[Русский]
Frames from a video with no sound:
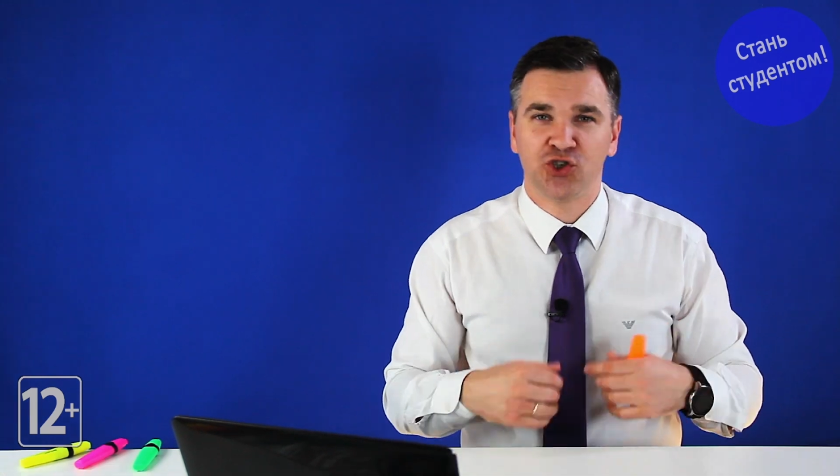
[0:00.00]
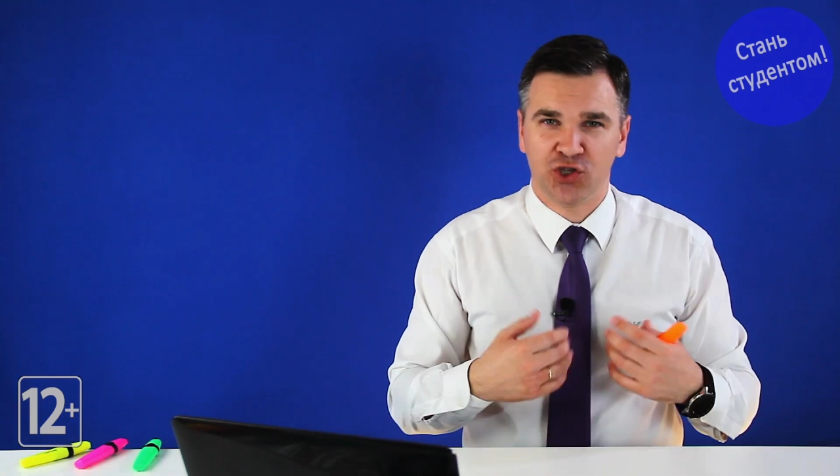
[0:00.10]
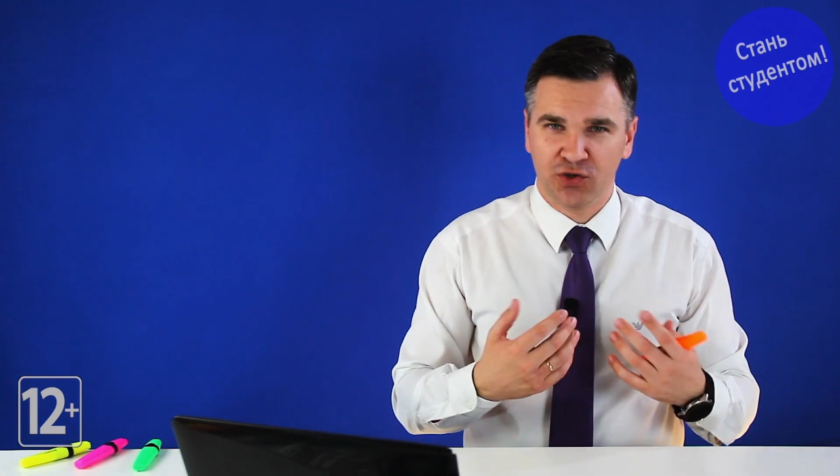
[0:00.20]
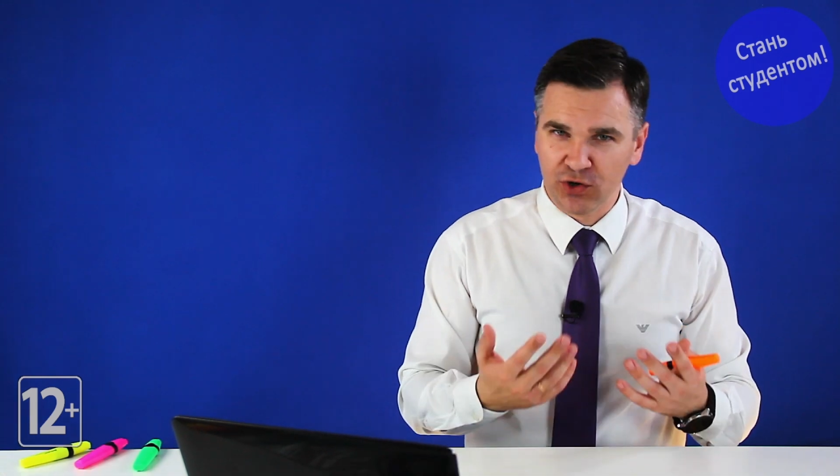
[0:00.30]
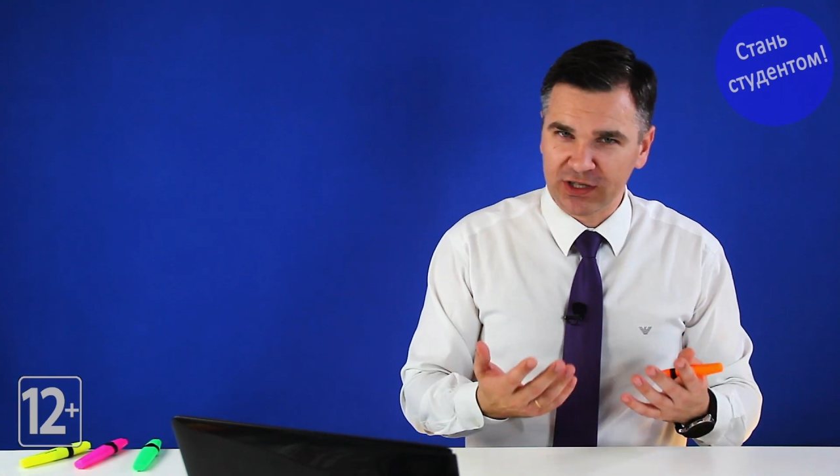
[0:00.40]

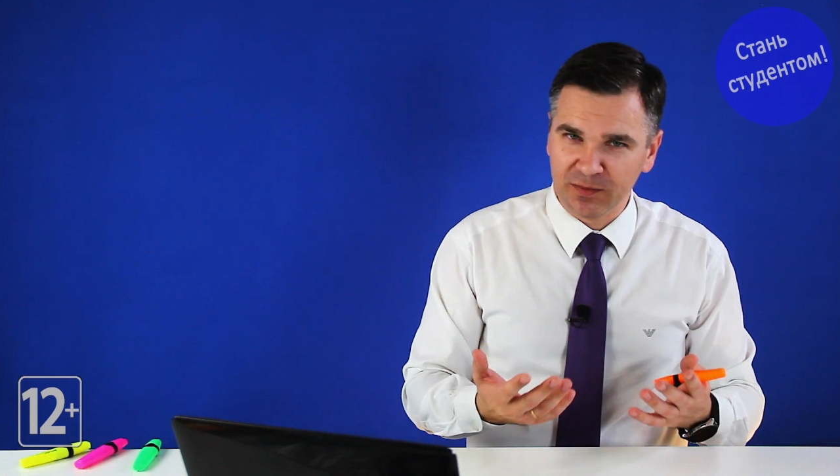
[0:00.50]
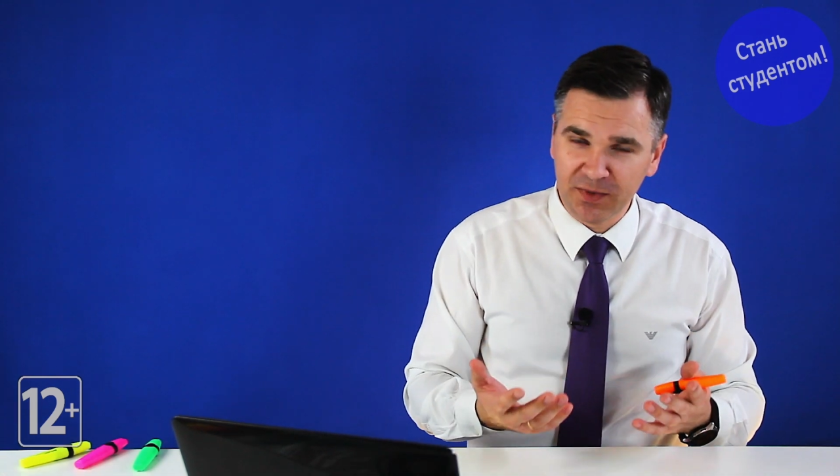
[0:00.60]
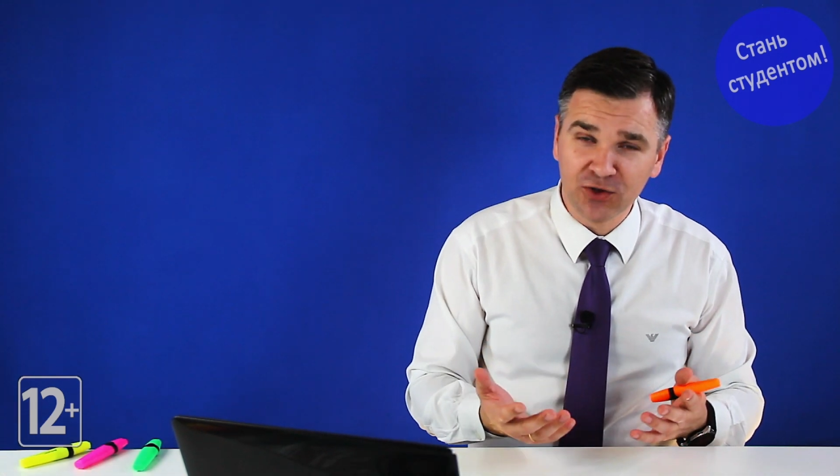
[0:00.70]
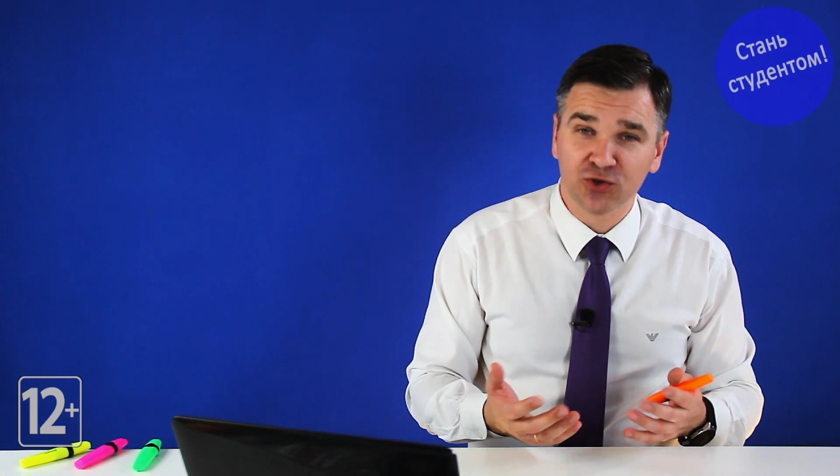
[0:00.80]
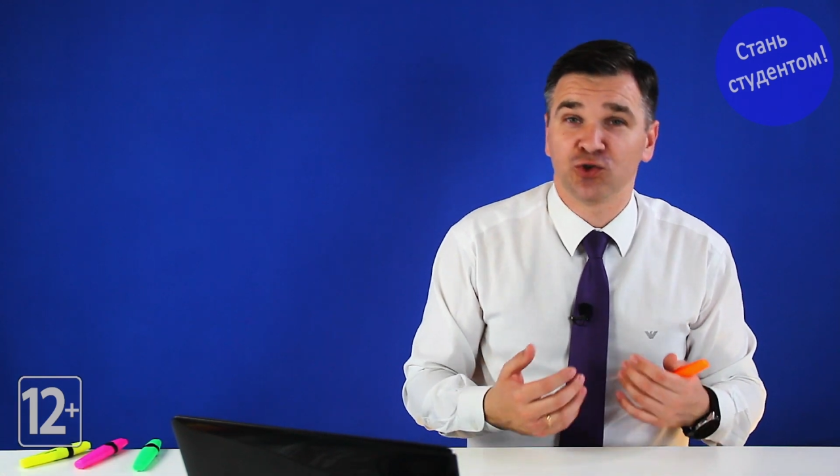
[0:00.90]
Четвертый
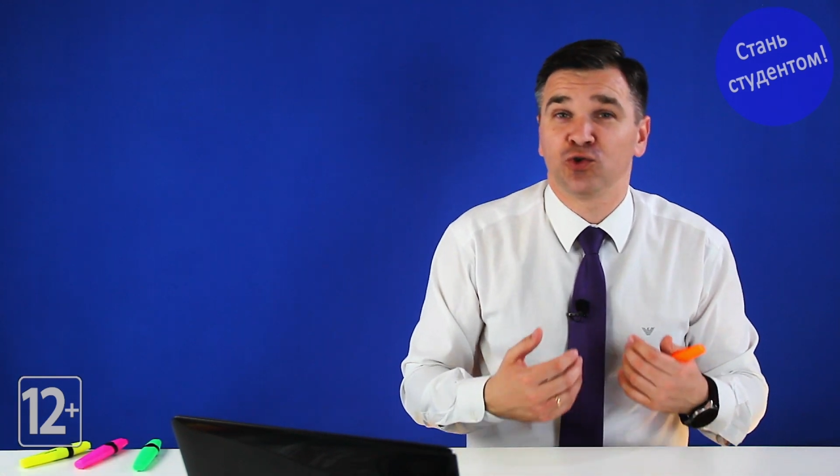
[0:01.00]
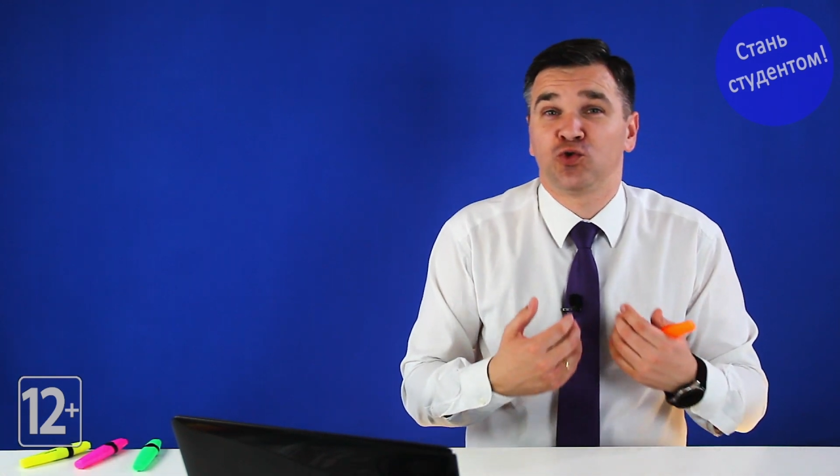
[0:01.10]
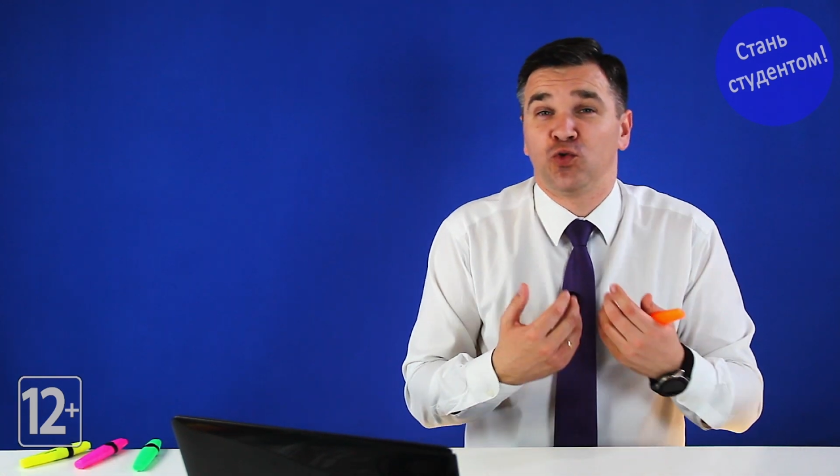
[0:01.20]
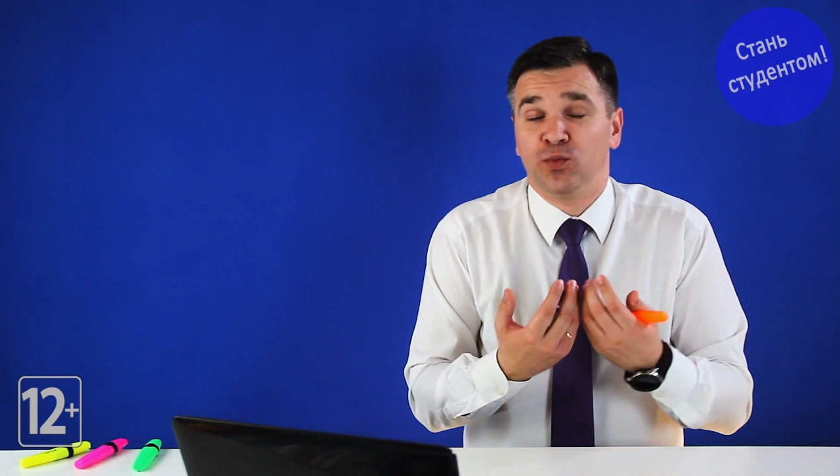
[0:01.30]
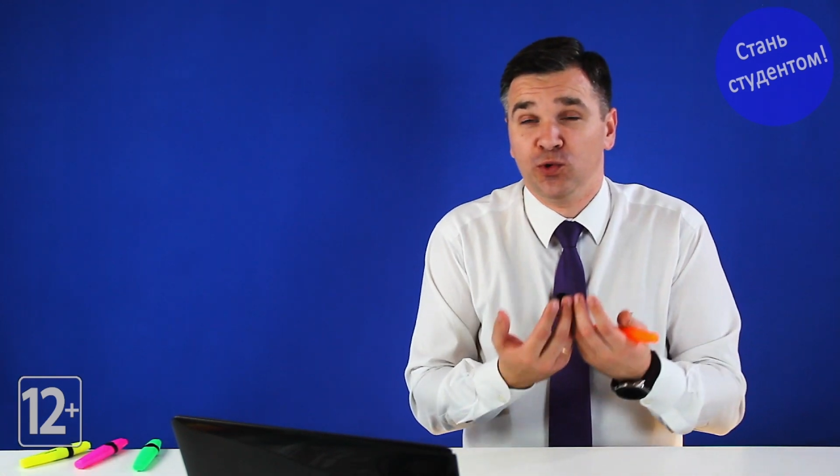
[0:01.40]
минус, то
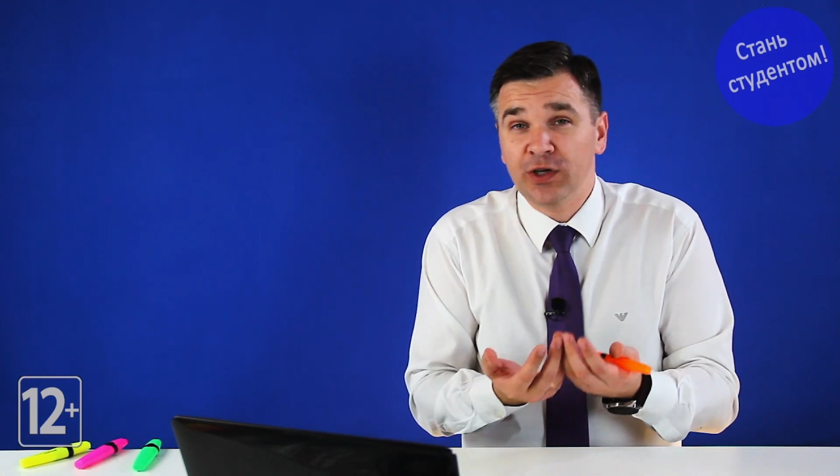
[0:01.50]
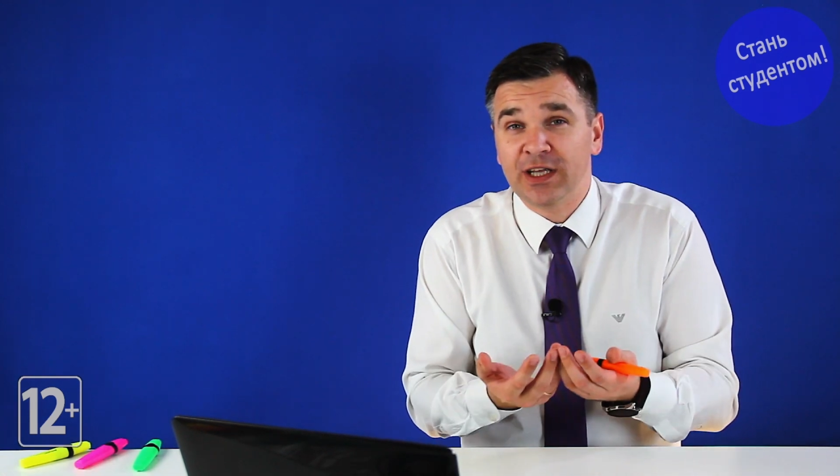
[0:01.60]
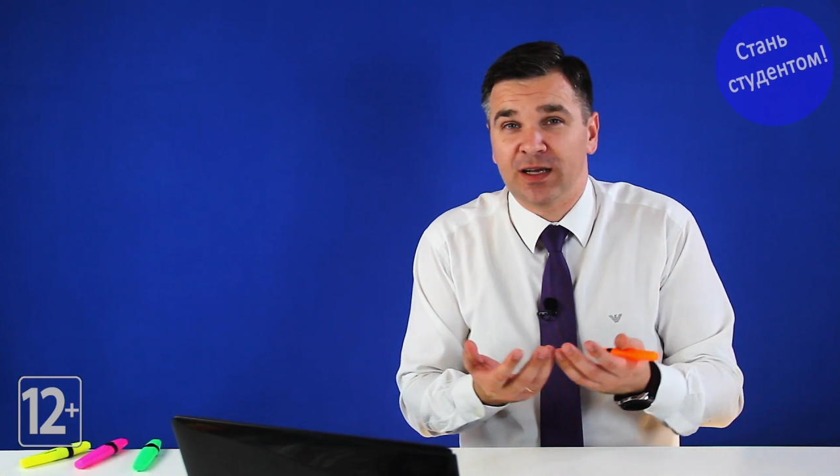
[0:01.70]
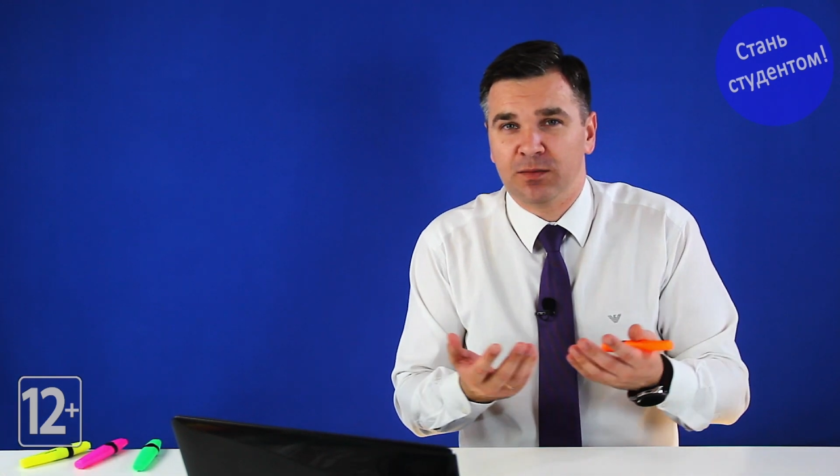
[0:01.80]
что у блогера